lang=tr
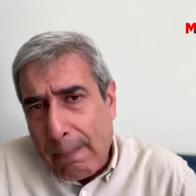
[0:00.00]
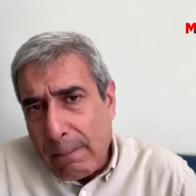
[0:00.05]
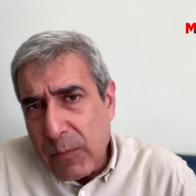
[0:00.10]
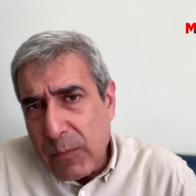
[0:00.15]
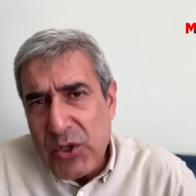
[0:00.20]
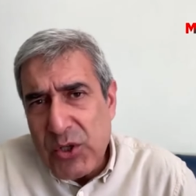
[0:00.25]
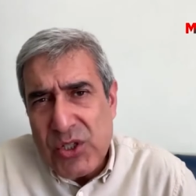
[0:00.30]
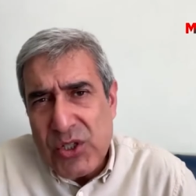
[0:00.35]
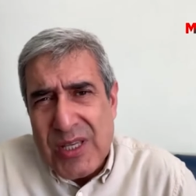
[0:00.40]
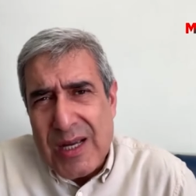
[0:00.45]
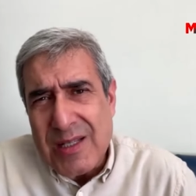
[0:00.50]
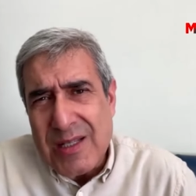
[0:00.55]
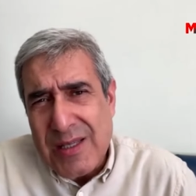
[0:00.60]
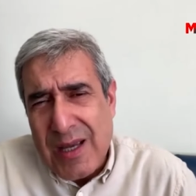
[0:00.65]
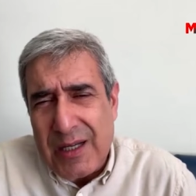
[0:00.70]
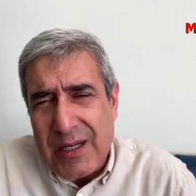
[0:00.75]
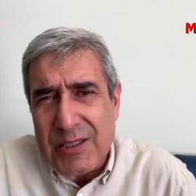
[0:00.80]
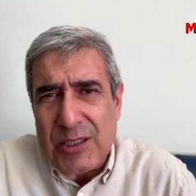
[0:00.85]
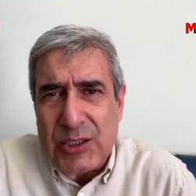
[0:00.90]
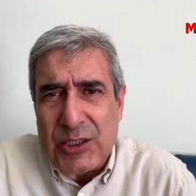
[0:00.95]
bu işler
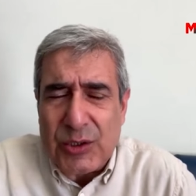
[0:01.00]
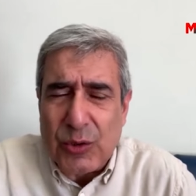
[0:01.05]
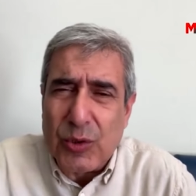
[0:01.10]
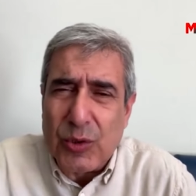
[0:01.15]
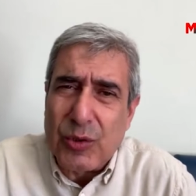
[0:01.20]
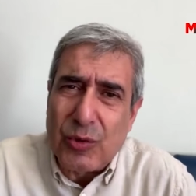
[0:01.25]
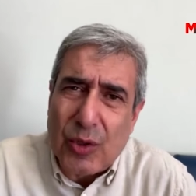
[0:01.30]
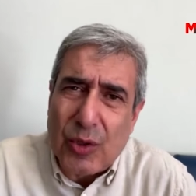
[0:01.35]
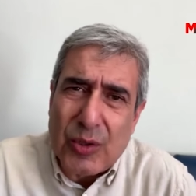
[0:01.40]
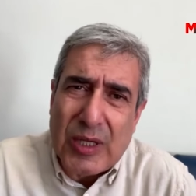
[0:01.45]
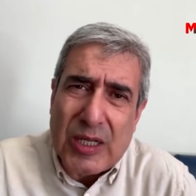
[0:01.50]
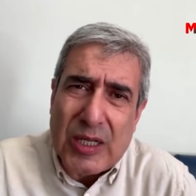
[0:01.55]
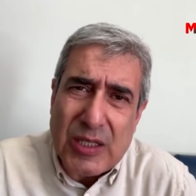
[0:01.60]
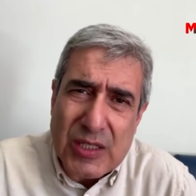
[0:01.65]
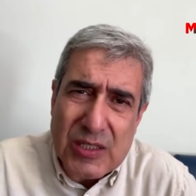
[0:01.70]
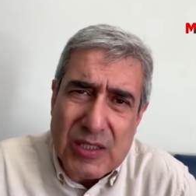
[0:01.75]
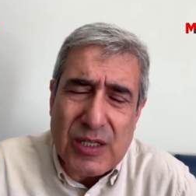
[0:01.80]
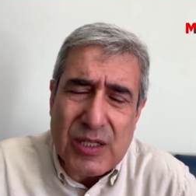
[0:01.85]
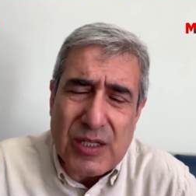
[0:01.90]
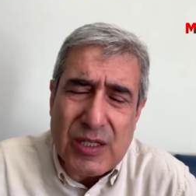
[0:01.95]
sadece işte onun onunla
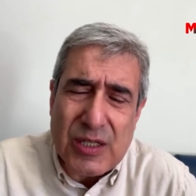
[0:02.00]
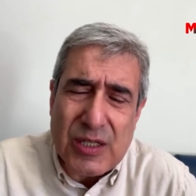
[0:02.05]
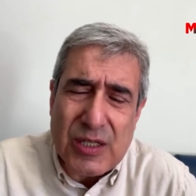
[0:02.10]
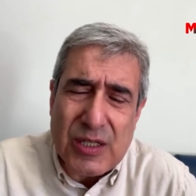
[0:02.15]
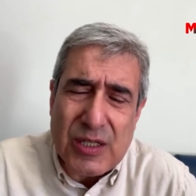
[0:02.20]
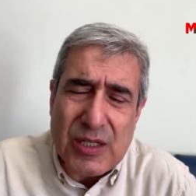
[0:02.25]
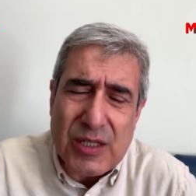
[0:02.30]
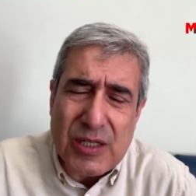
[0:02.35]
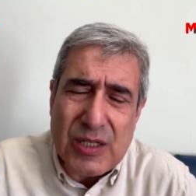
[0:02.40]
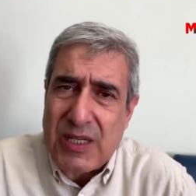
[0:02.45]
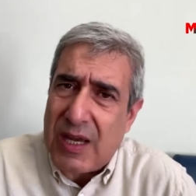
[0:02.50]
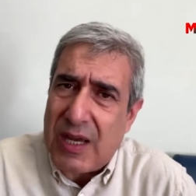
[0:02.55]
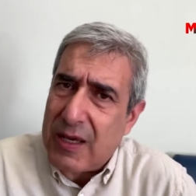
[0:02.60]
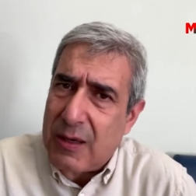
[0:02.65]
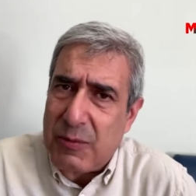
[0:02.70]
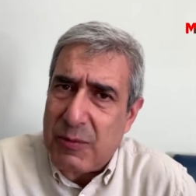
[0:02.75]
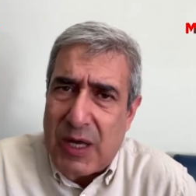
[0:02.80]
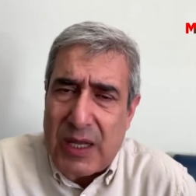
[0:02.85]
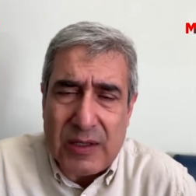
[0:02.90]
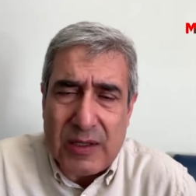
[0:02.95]
gizli ilişkisi var
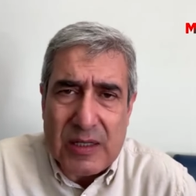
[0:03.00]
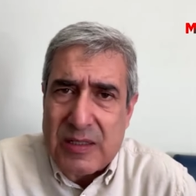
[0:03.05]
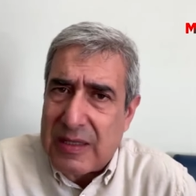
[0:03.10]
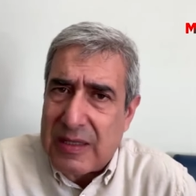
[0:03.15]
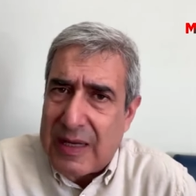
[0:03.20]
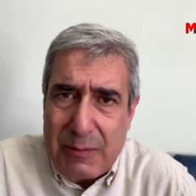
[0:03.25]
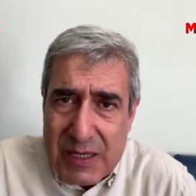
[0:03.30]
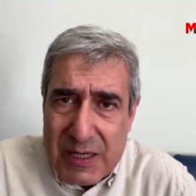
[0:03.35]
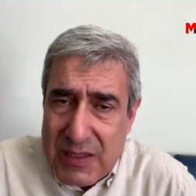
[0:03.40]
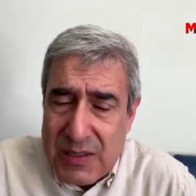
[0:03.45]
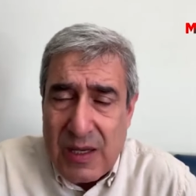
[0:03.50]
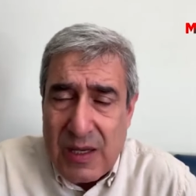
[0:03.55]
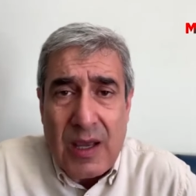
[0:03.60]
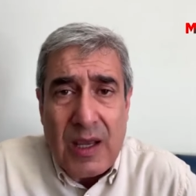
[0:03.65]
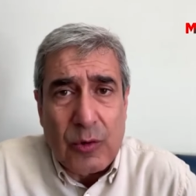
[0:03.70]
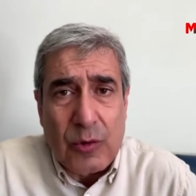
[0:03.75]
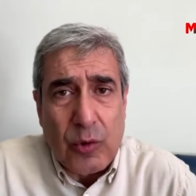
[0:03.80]
vesaire gibi anlatılamaz.